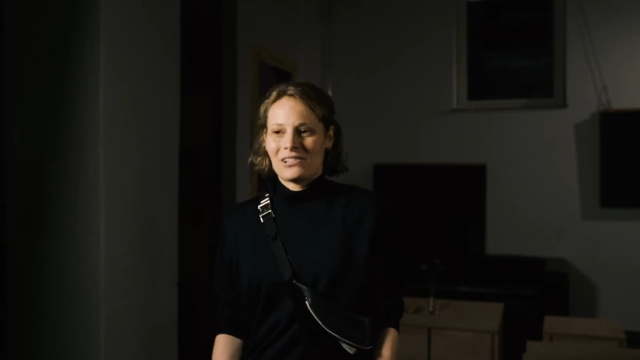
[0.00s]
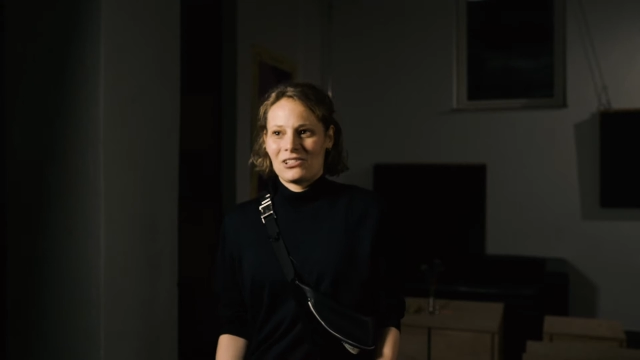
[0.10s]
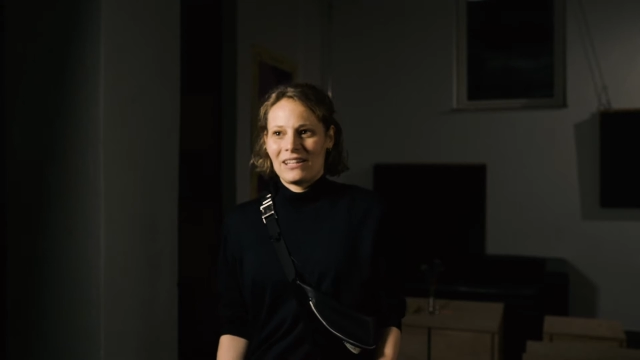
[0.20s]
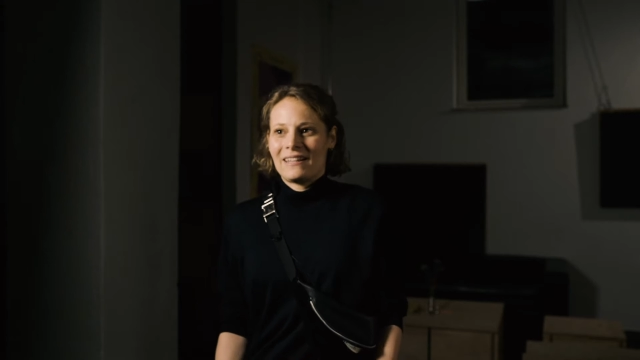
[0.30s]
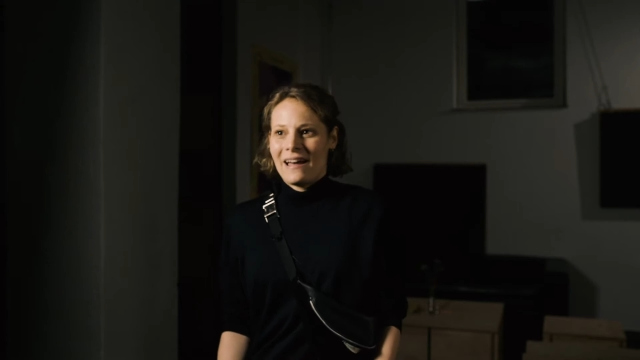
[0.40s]

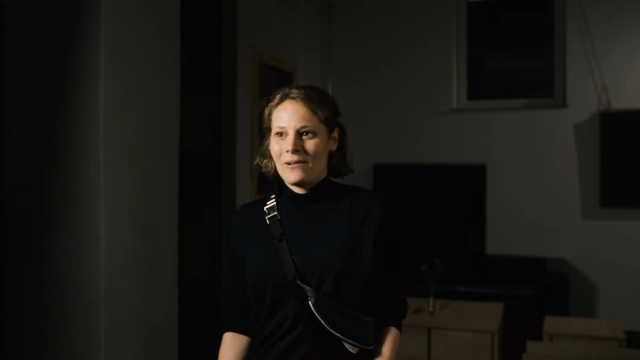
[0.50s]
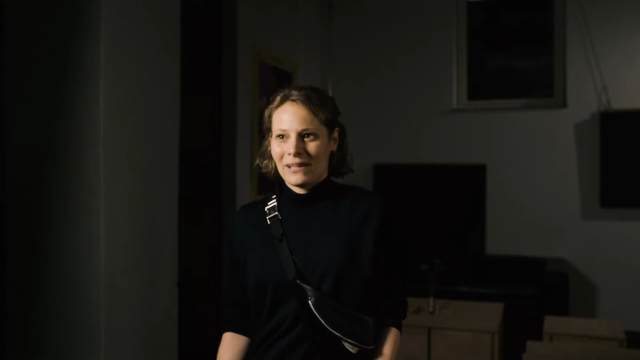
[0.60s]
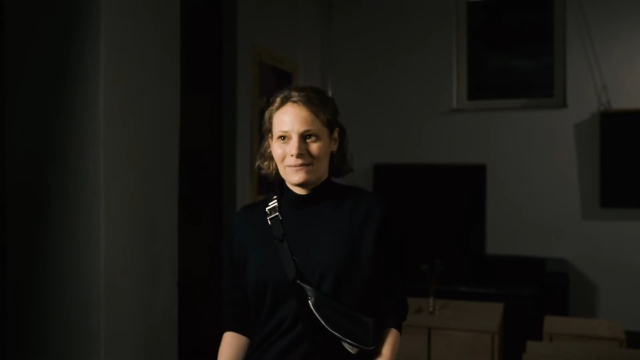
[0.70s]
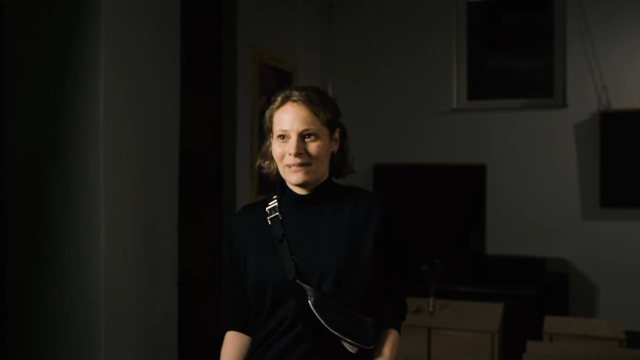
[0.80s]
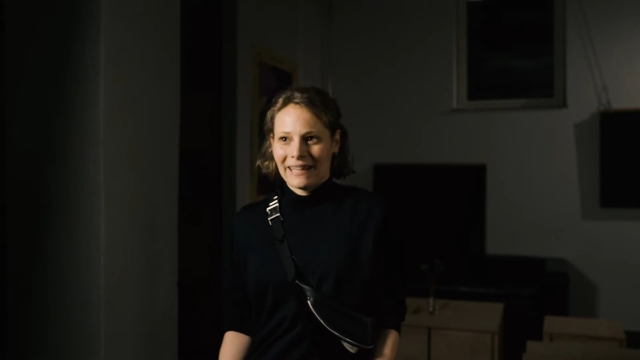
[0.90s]
Stelle auch, ich,
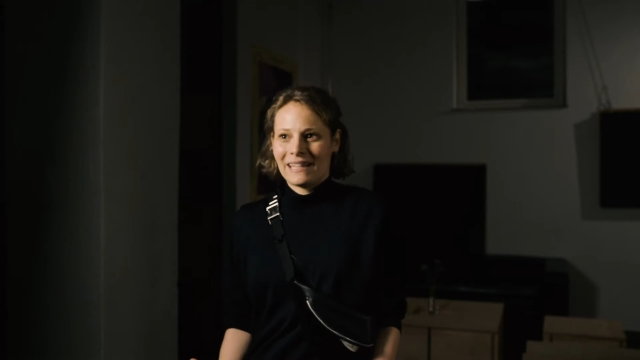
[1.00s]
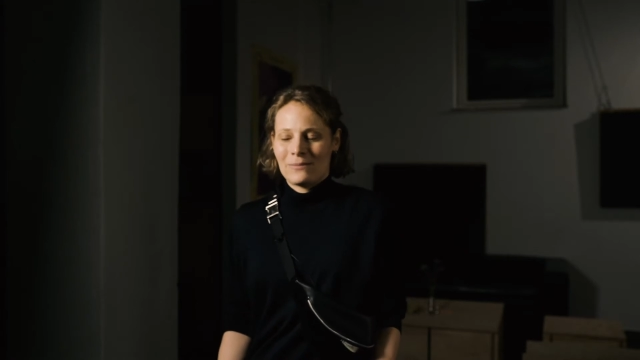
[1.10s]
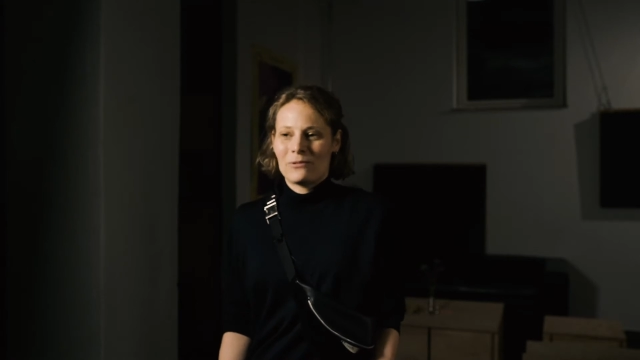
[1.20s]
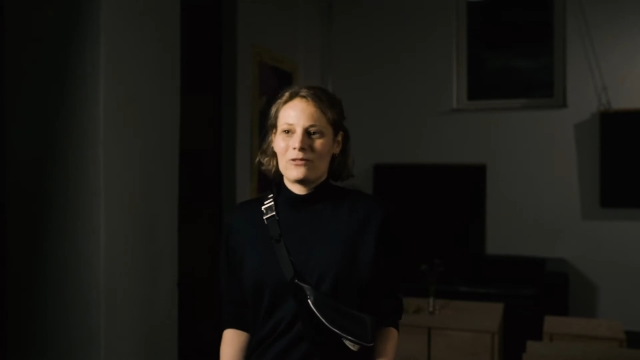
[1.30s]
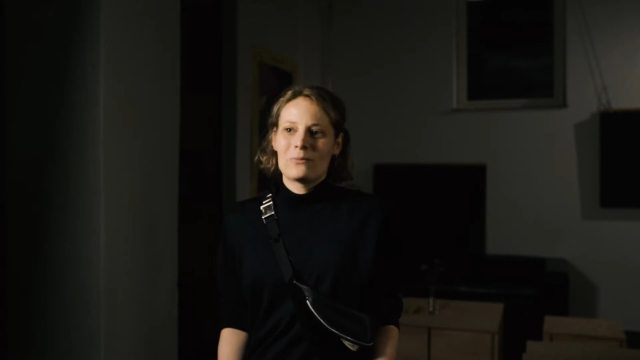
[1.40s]
ich rede
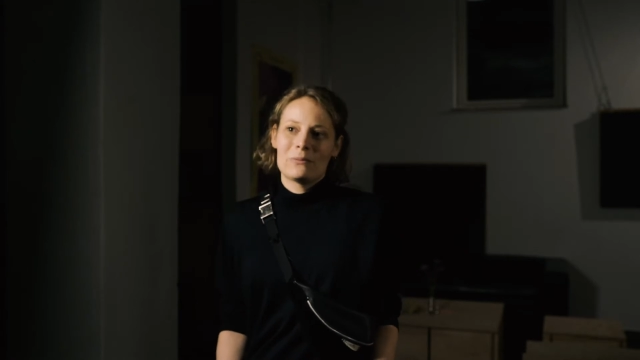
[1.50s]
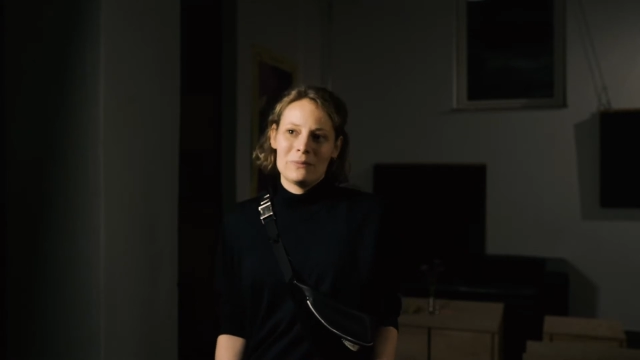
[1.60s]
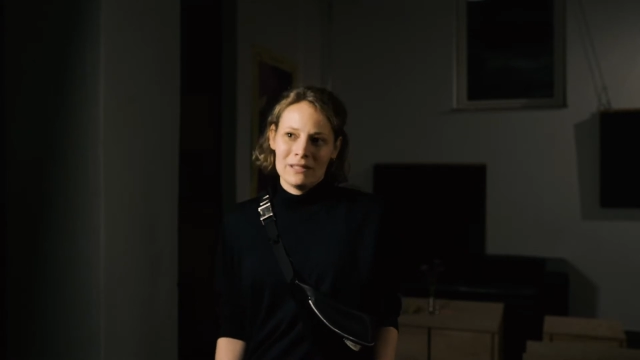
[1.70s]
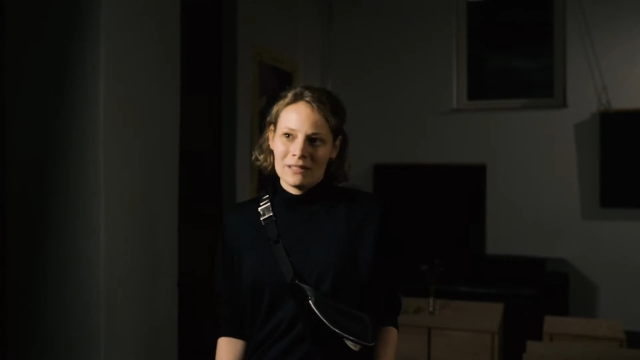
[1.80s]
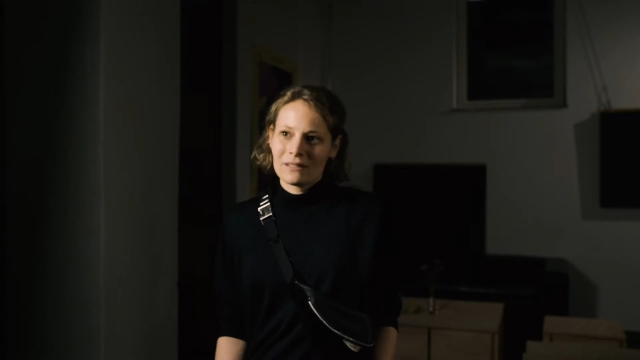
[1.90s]
immer von
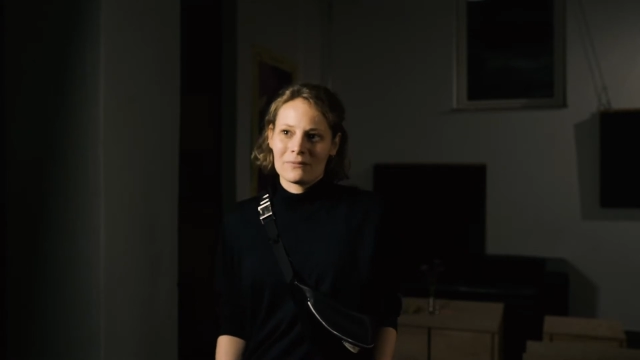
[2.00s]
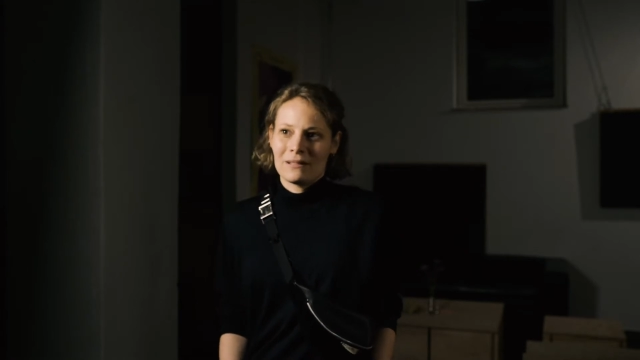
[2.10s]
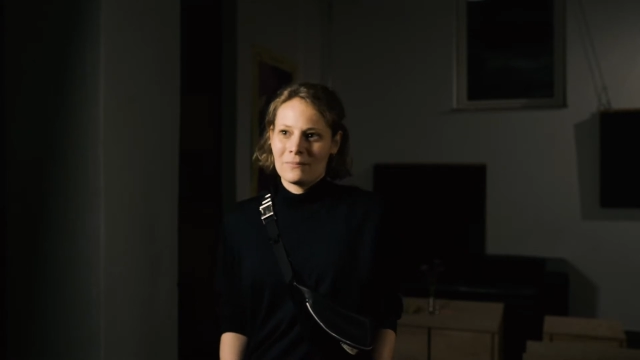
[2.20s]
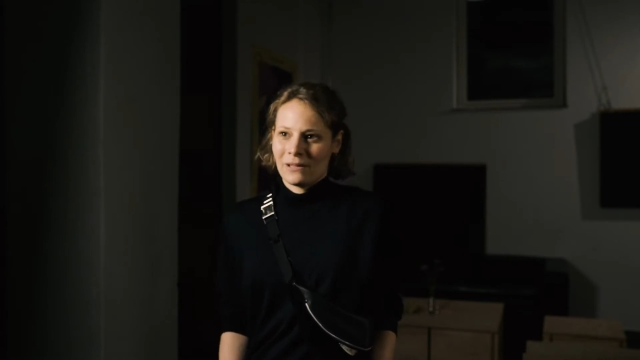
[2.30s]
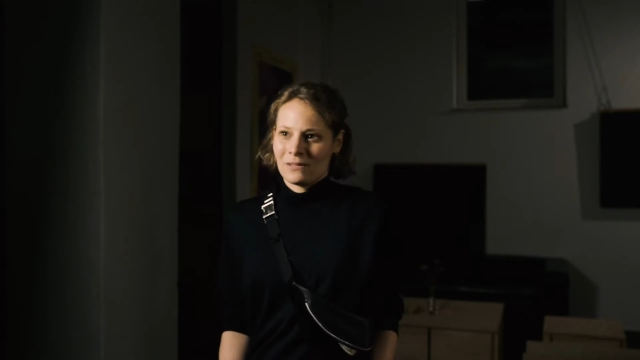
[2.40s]
mir,
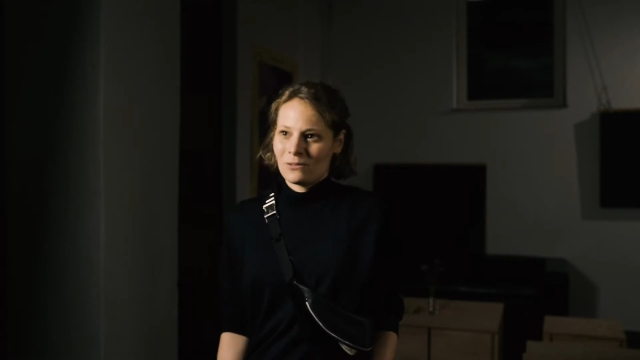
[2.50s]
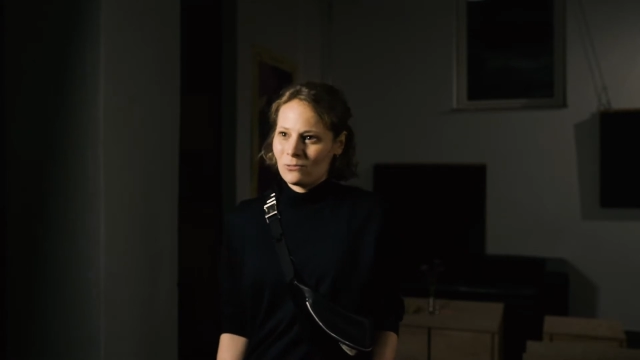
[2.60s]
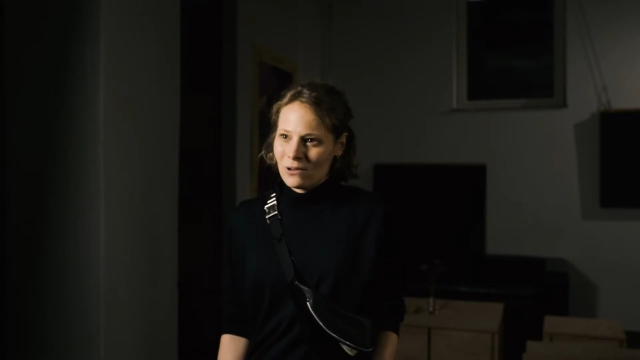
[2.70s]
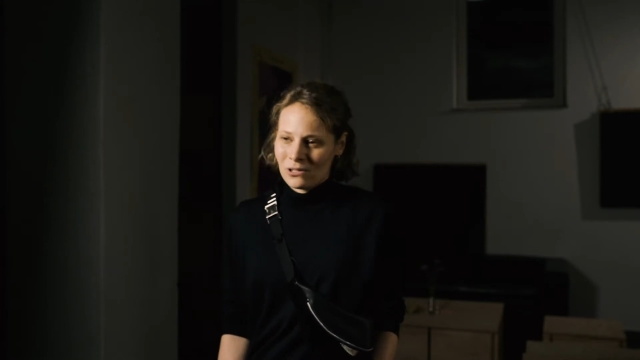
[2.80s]
weil wir als Duo